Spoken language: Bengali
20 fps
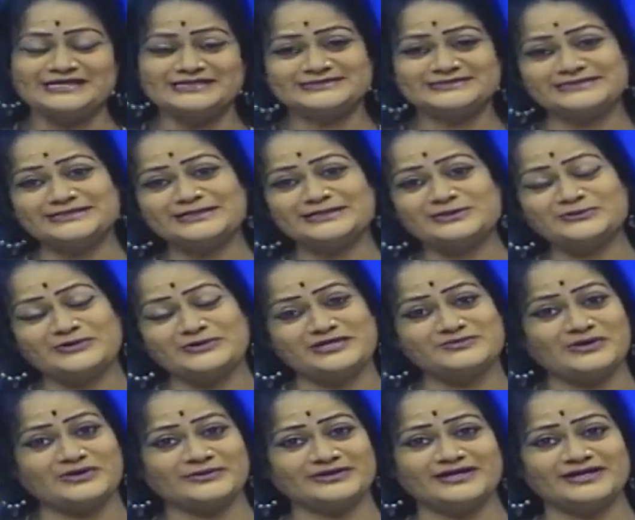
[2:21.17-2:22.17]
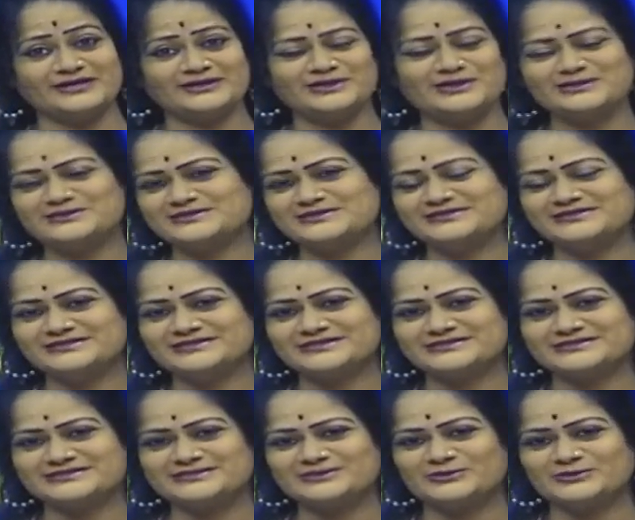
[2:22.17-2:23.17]
যিনি কিন্তু এইভাবে গাইডলাইন্স দিয়ে
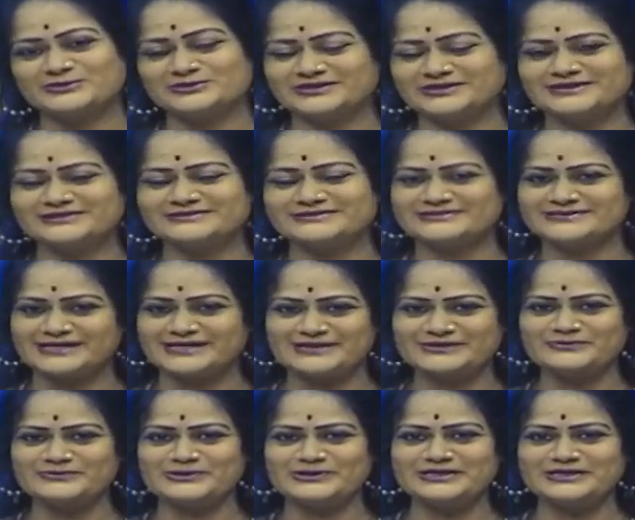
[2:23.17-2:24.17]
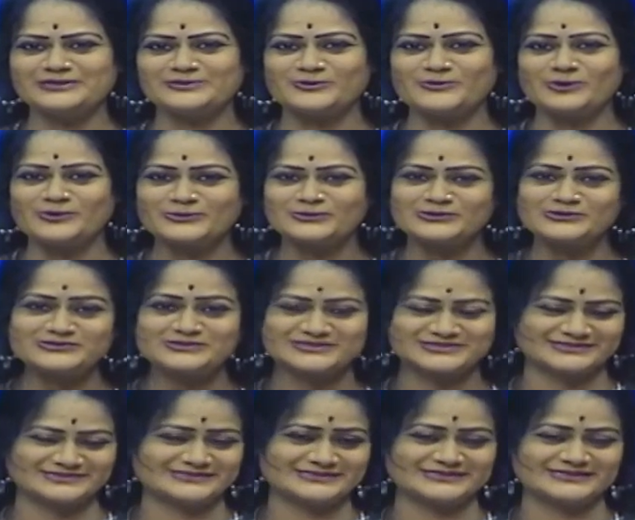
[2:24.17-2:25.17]
যাচ্ছেন অর্থাৎ যাকে বলে ডক্টরস
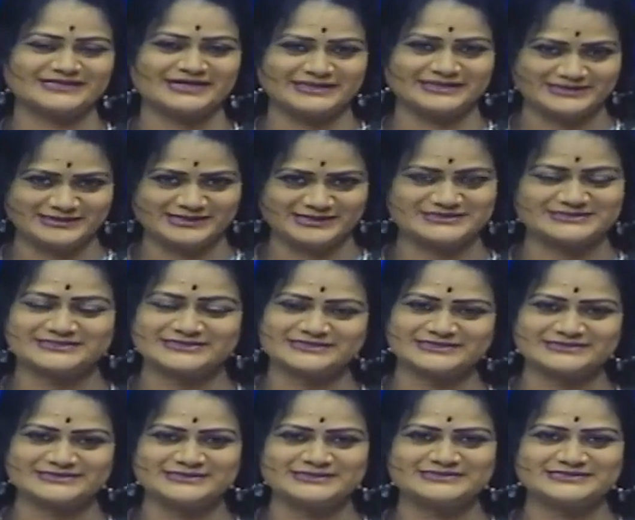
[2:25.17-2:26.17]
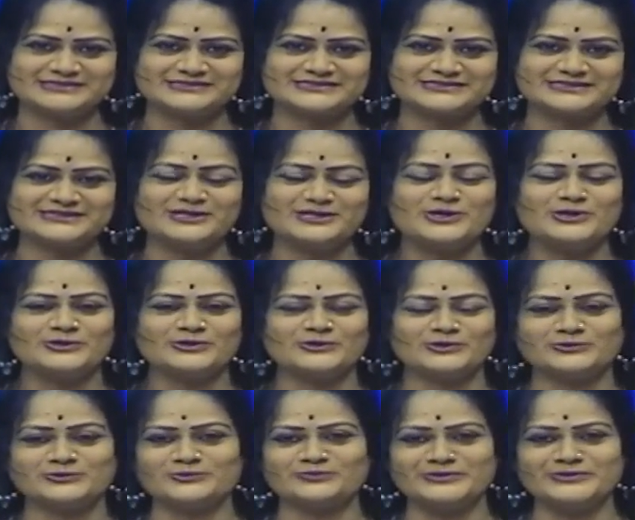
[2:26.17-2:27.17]
যে গাইডলাইন সেটা দিয়ে যাচ্ছেন
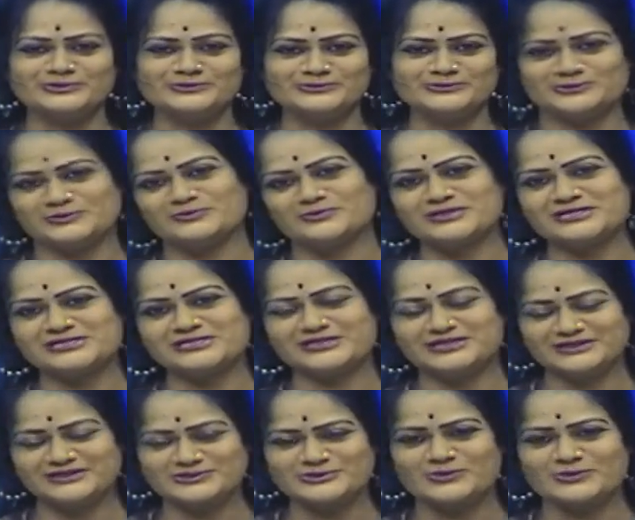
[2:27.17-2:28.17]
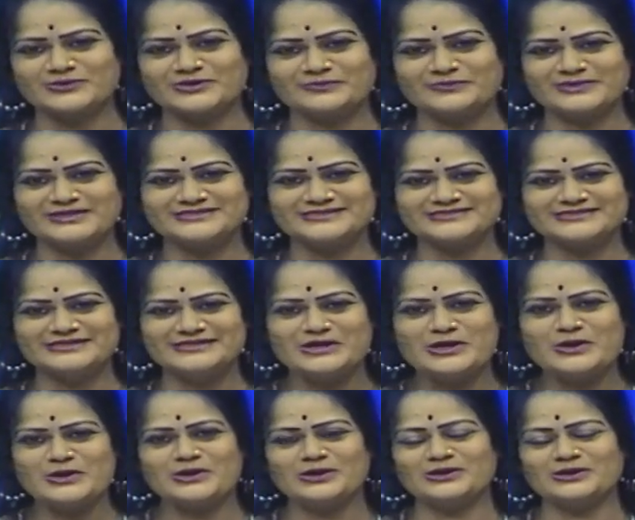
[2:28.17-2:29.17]
ডক্টর বিনোদ কুমার সিংকে সঙ্গে পেয়েছি
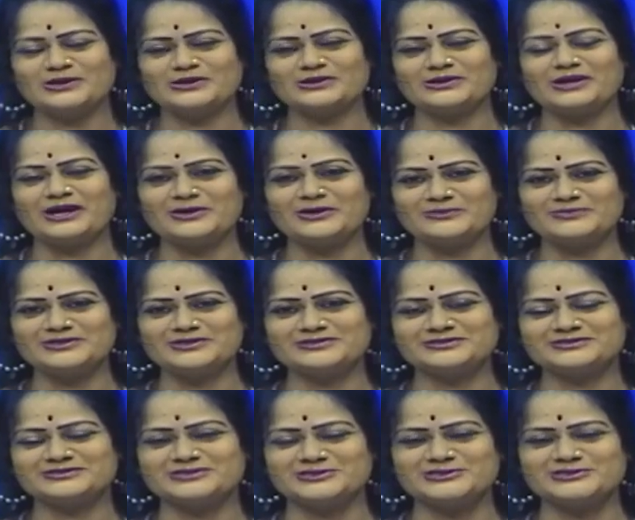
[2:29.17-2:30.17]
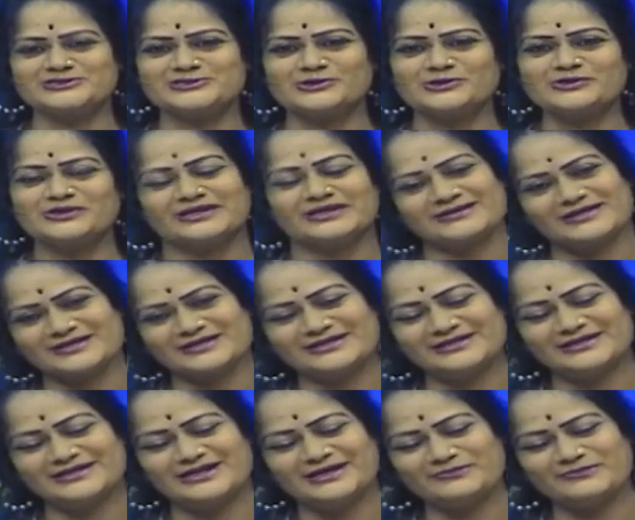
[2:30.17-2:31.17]
আয়ুর্বেদ চিকিৎসক তাকে
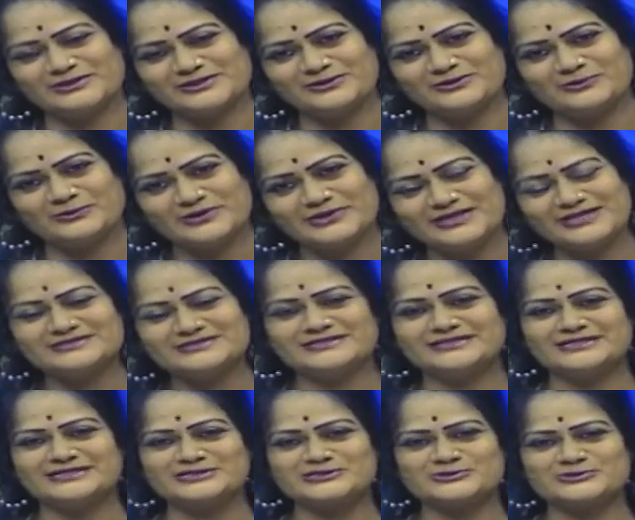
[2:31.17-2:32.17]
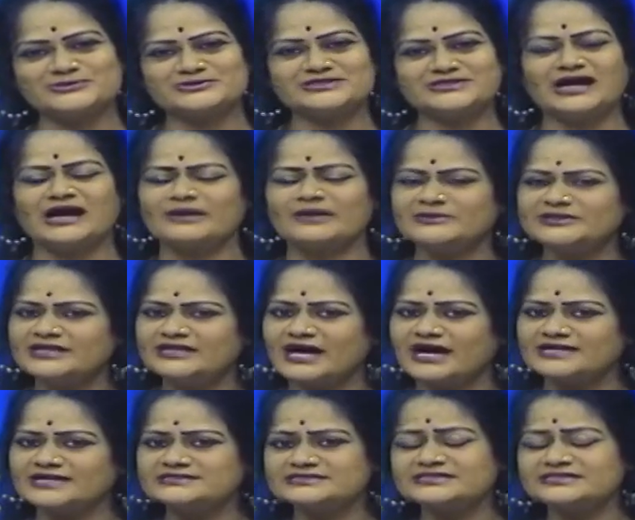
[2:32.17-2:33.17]
আমাদের অনেক জিজ্ঞাসা রয়েছে আমাদের
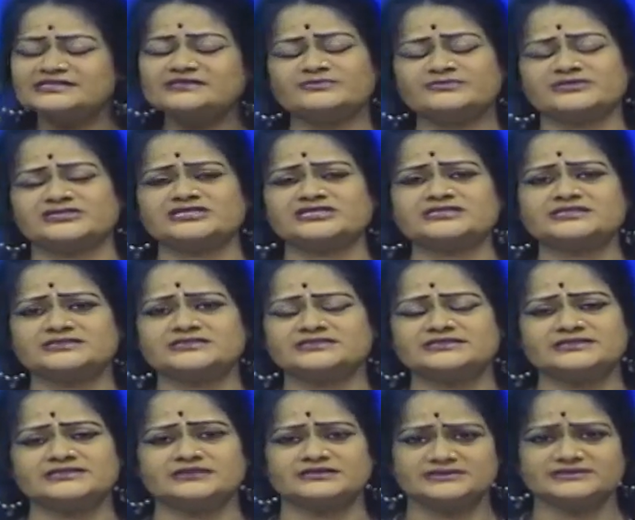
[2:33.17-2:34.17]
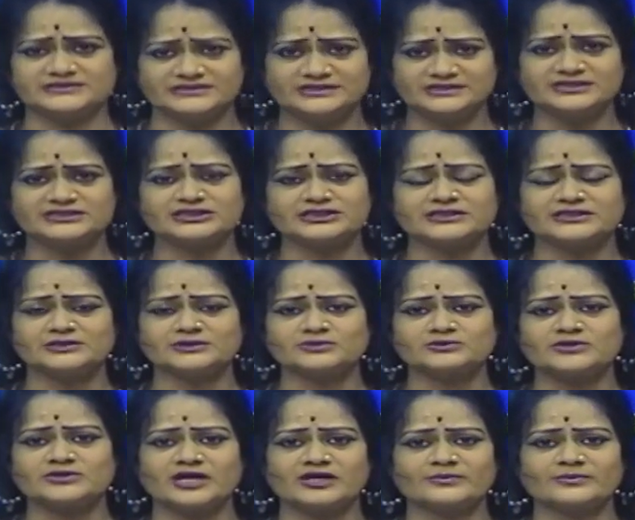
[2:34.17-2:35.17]
আজকের বিশেষ যে জিজ্ঞাসা কিন্তু
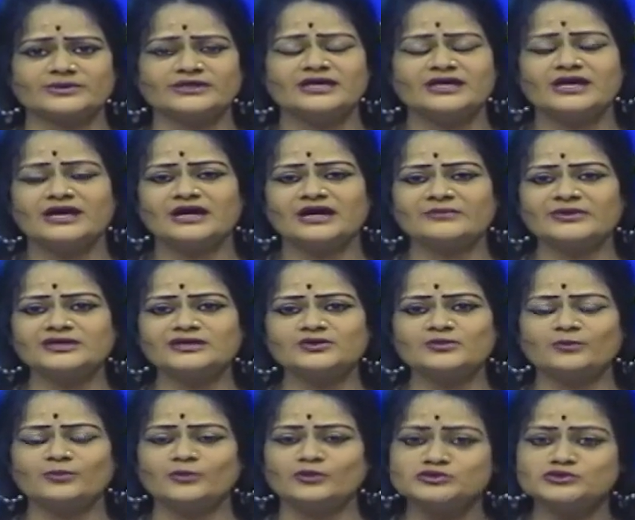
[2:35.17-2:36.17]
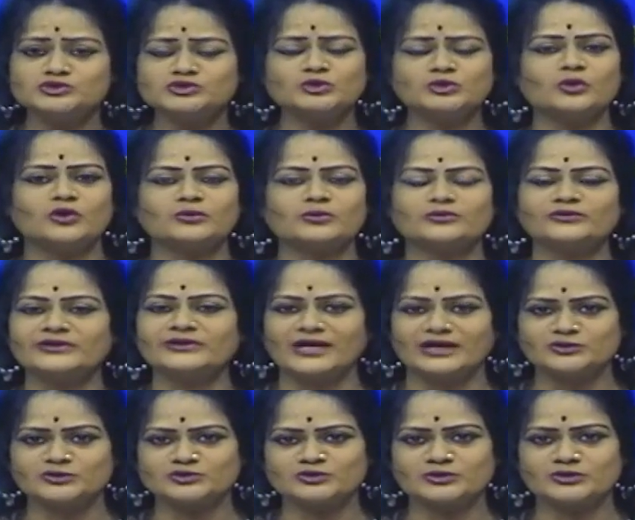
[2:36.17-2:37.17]
থাকবে আমরা একটু পঞ্চকর্ম নিয়ে
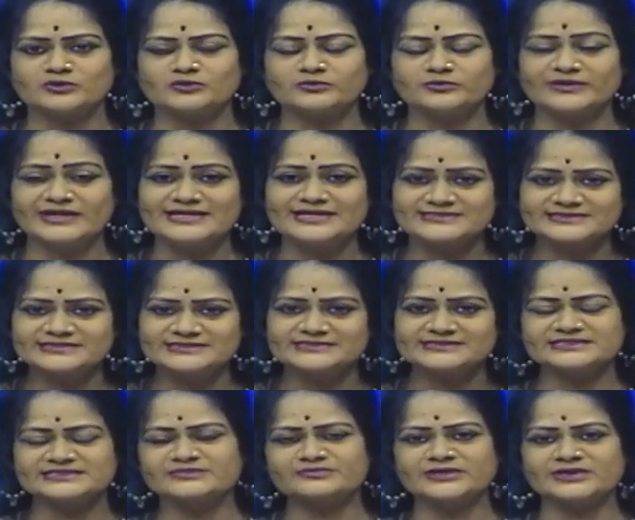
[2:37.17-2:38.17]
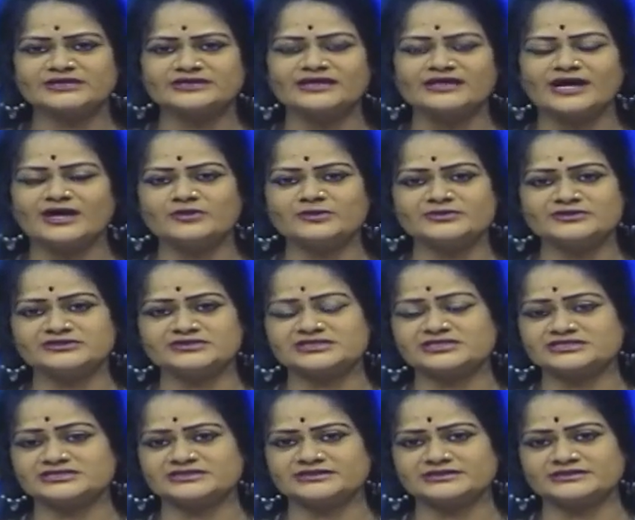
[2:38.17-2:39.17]
আলোচনা করব এই সিস্টেমটা কি আয়ুর্বেদ
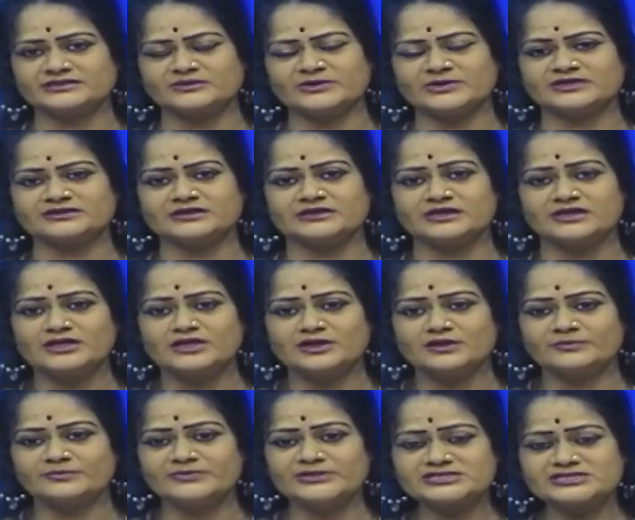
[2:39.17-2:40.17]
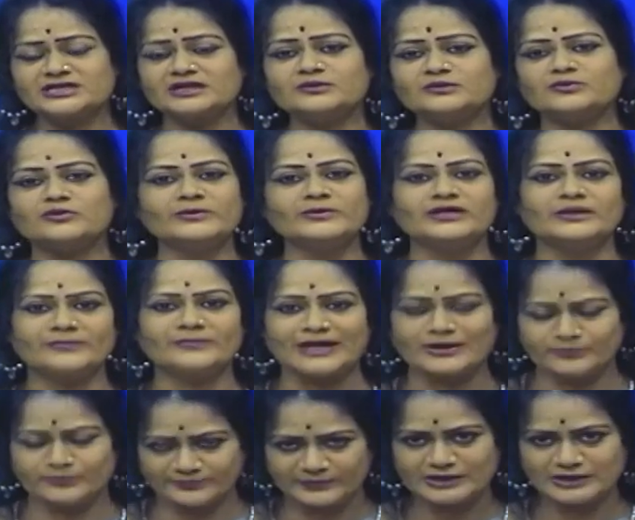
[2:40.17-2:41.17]
চিকিৎসার এটাও একটা বিশাল ভূমিকা
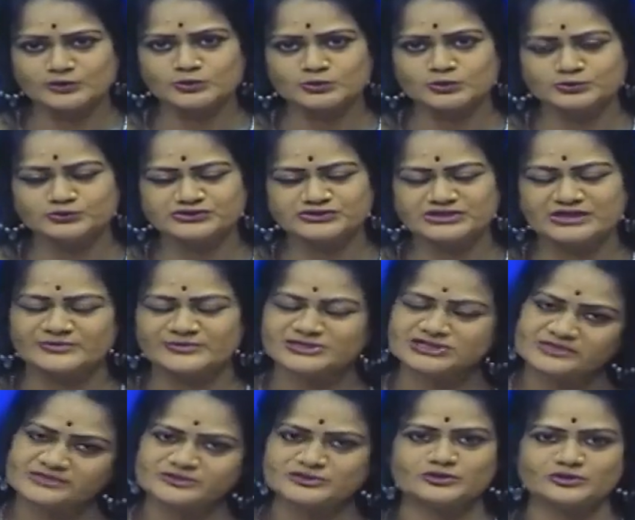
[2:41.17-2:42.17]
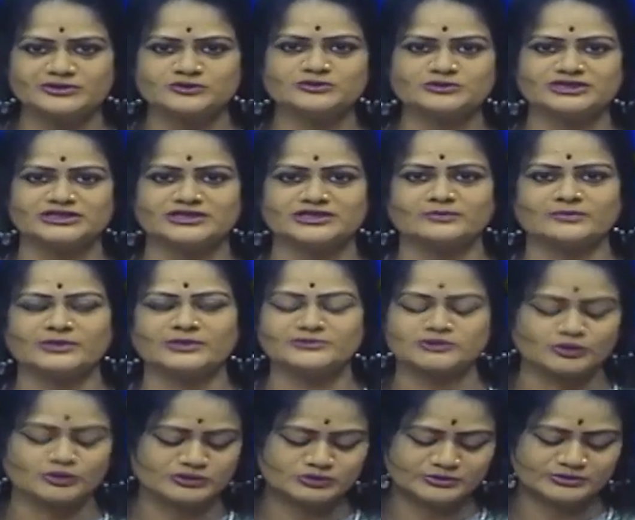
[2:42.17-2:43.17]
পালন করছে আমরা সেই বিষয়ে একটু জেনে নেব আমি
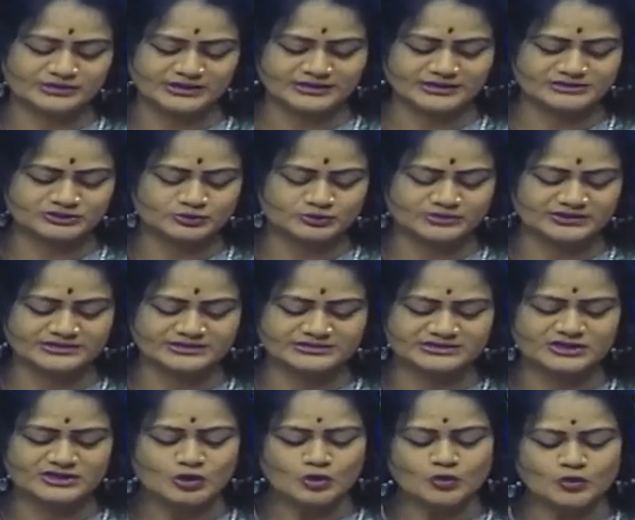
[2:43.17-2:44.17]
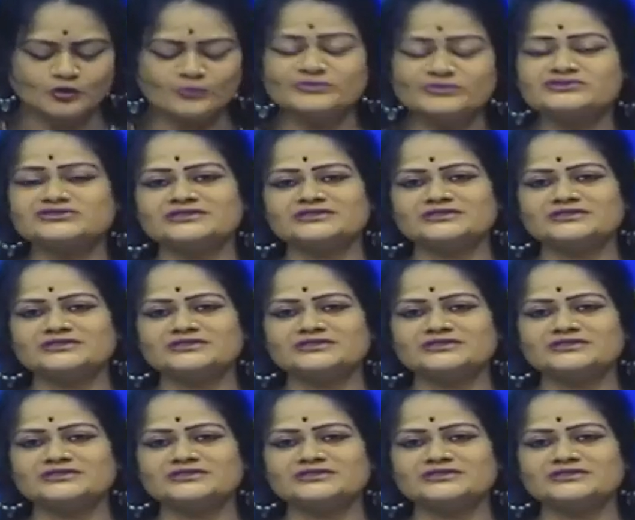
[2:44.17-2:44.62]
সরাসরি তার কাছে চলে যাচ্ছি উপস্থিত